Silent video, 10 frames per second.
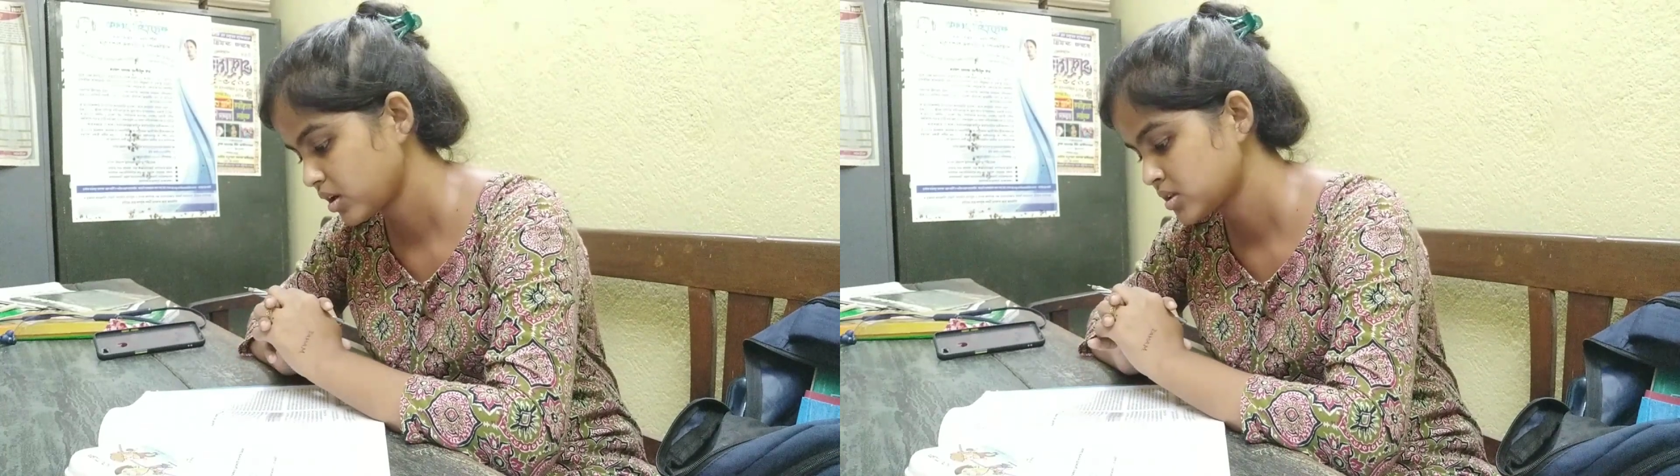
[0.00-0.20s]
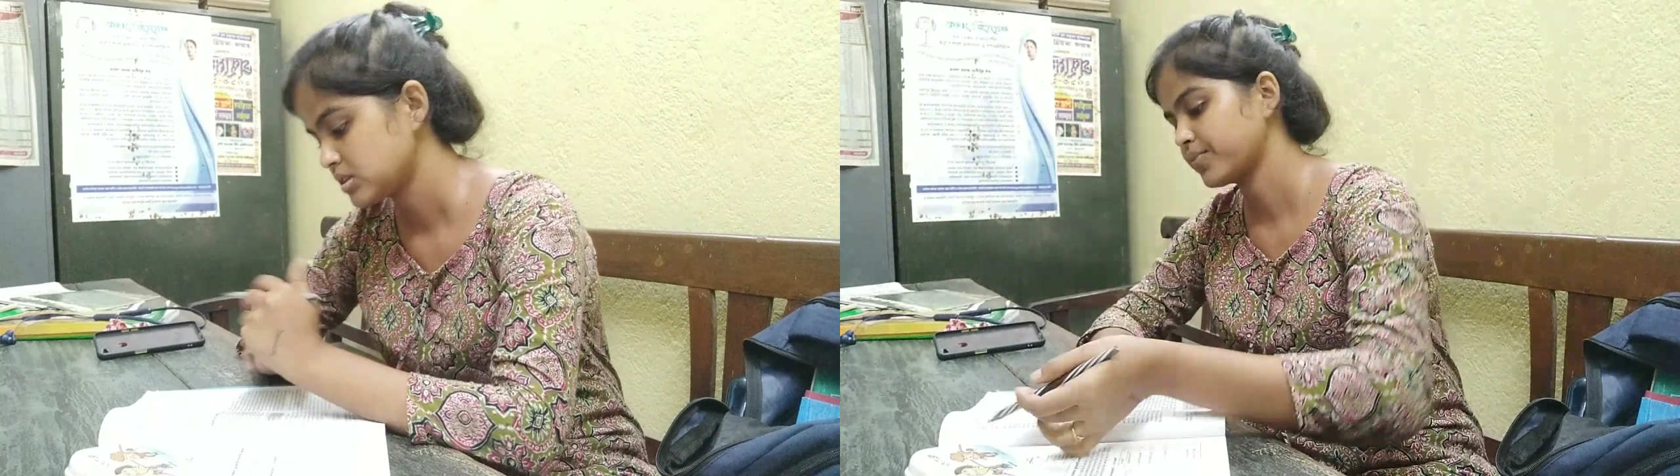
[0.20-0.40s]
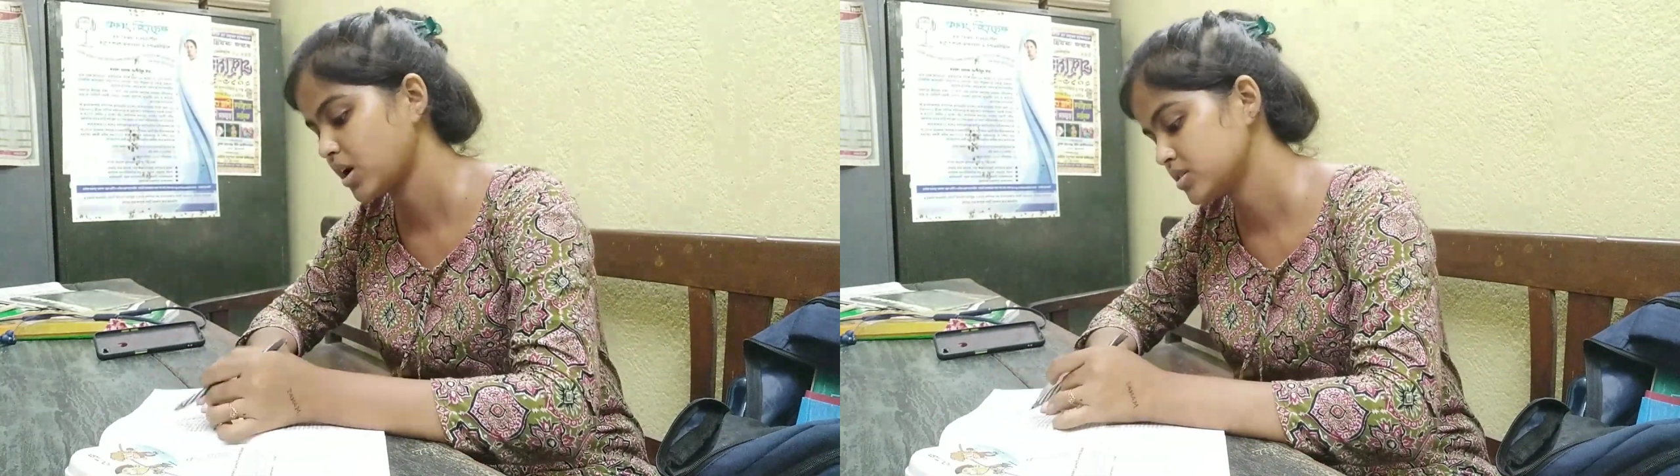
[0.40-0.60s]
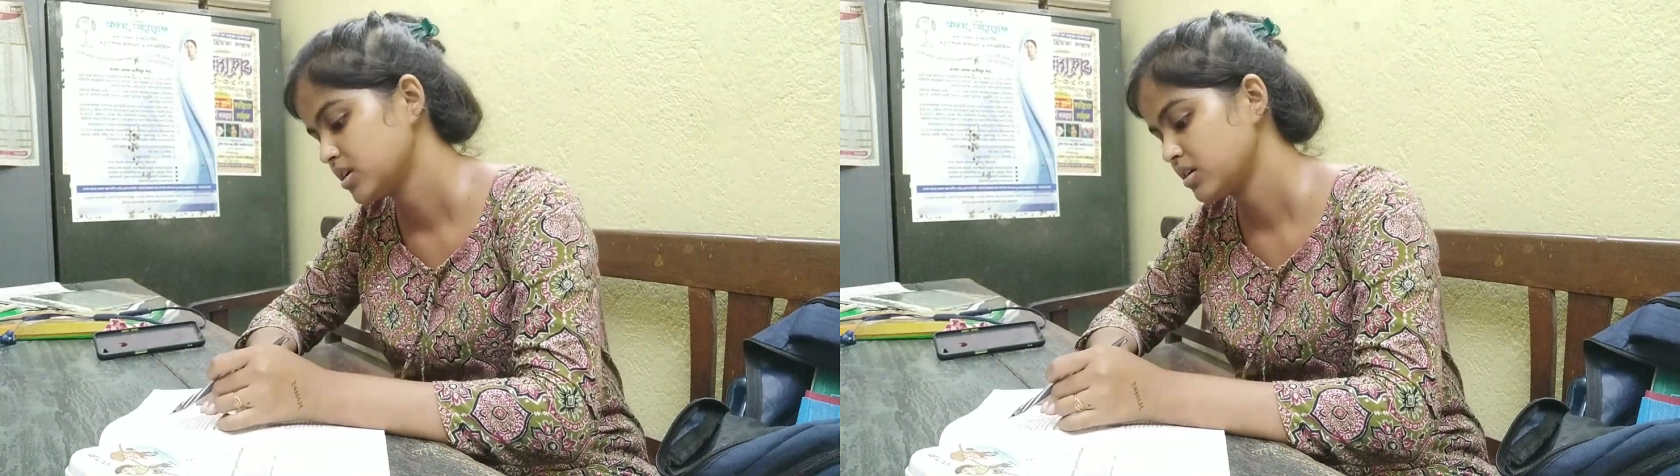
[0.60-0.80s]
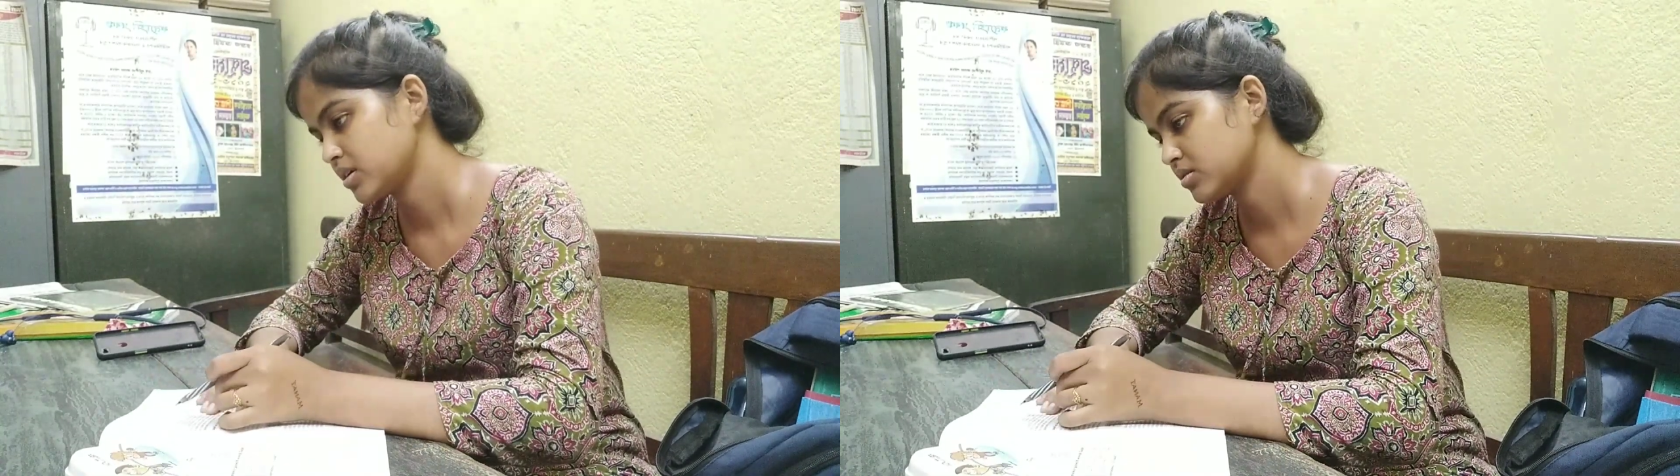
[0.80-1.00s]
it, all the
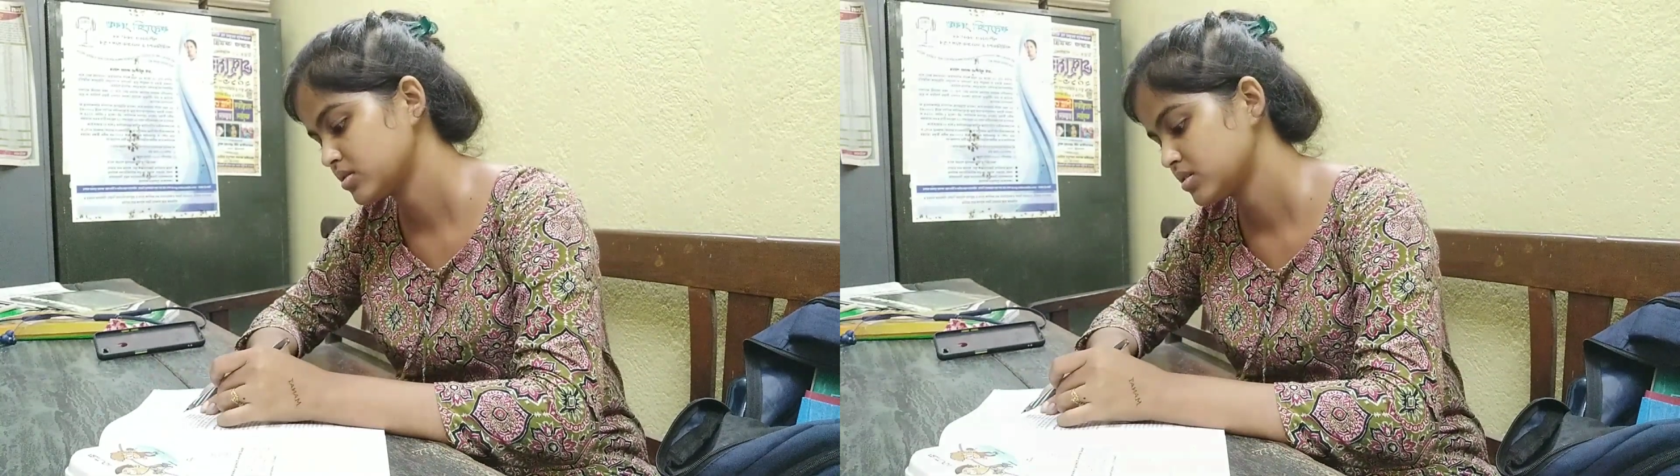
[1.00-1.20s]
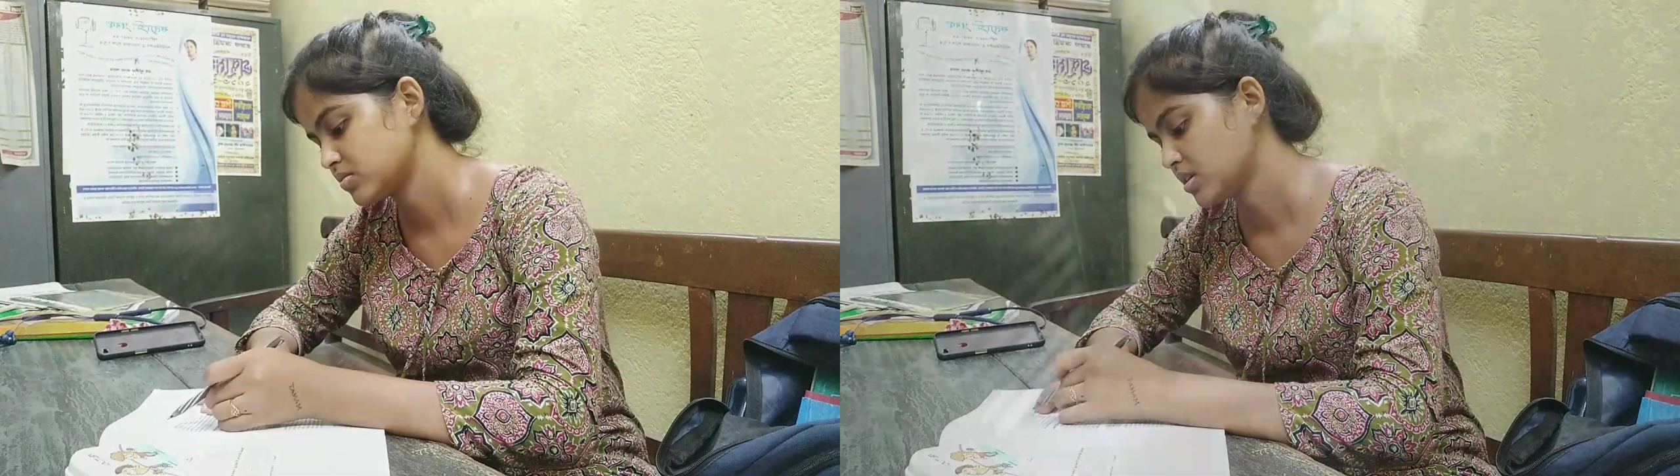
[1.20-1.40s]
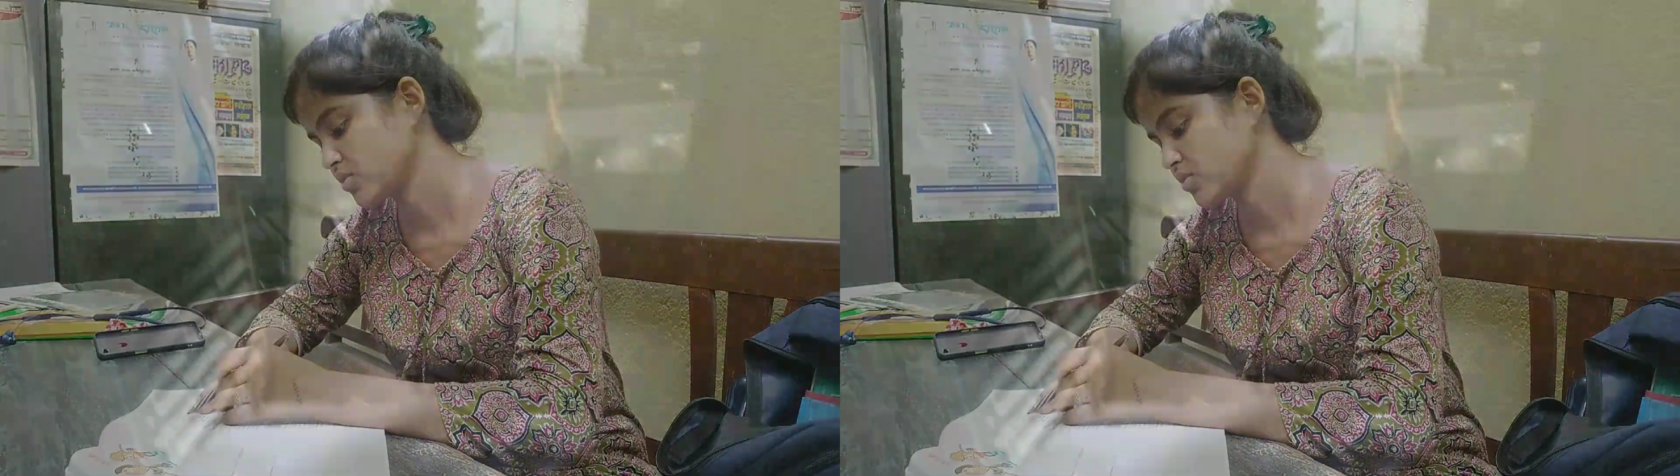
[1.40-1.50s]
searching